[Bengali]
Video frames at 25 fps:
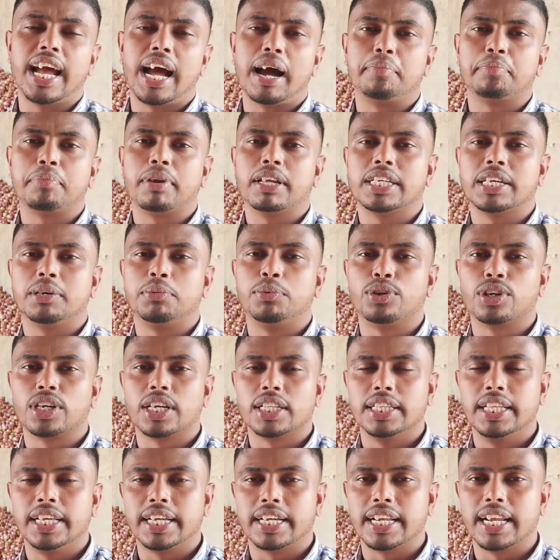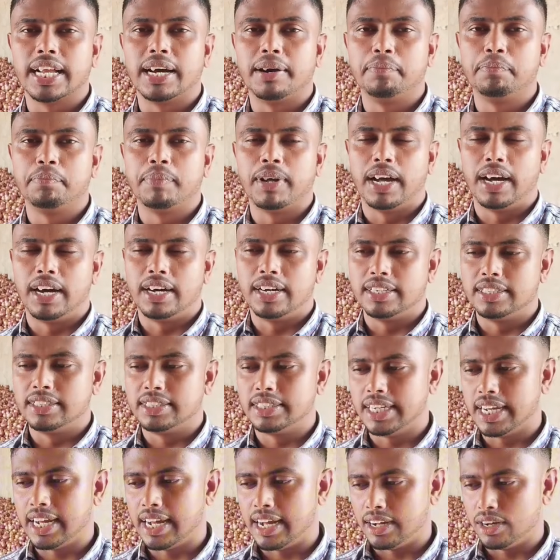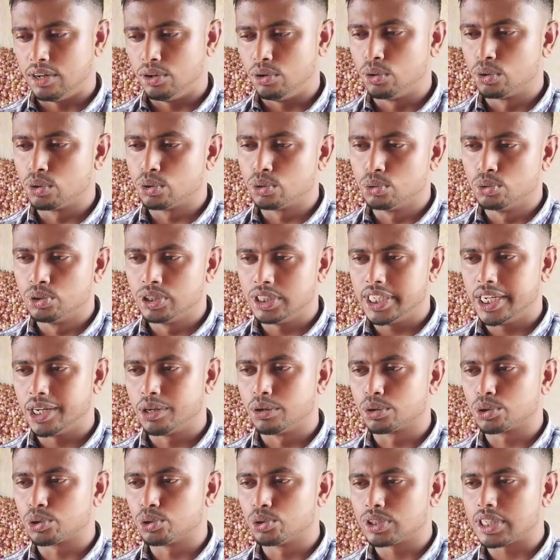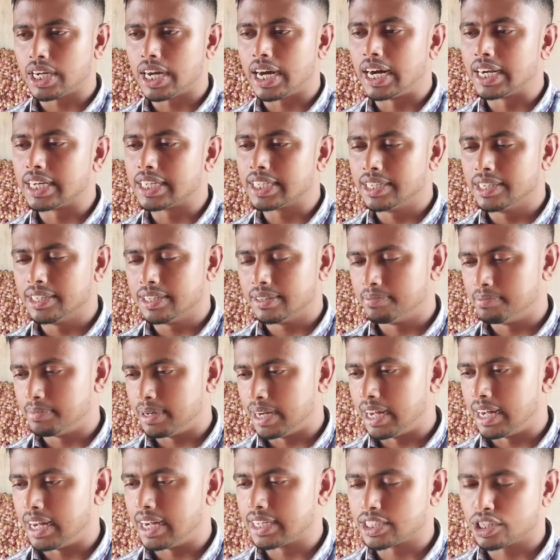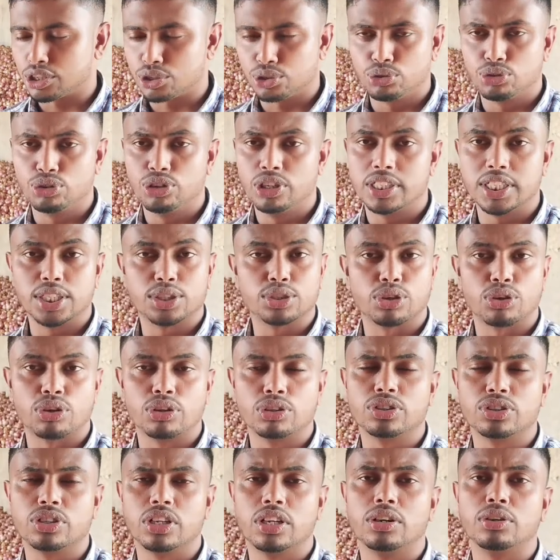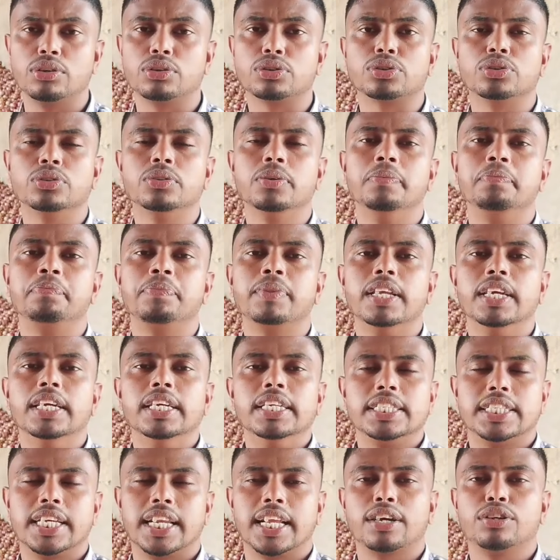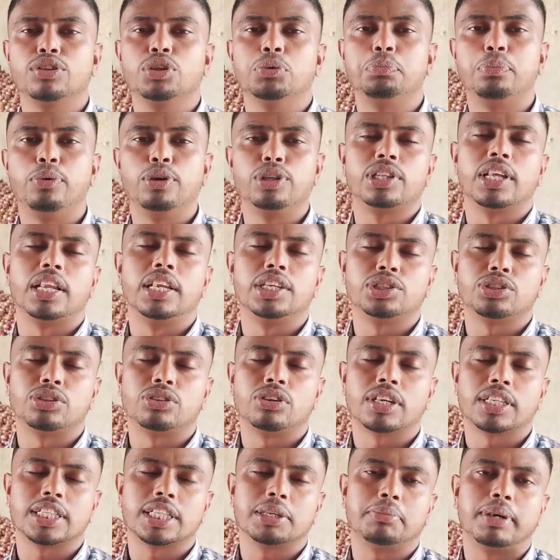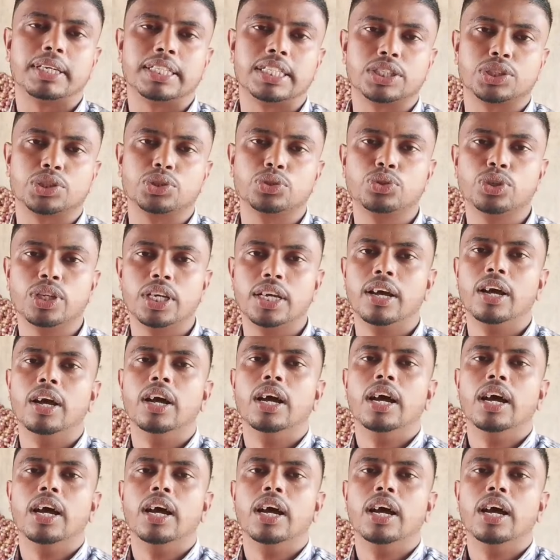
আমরা যেমনটা দেখলাম যে নতুন যে রসুনটা হাটে আসা শুরু হয়েছে চরাঞ্চলের রসুন সেটা কিন্তু পঁয়তাল্লিশশো টাকাতে বাজার শুরু হয়ে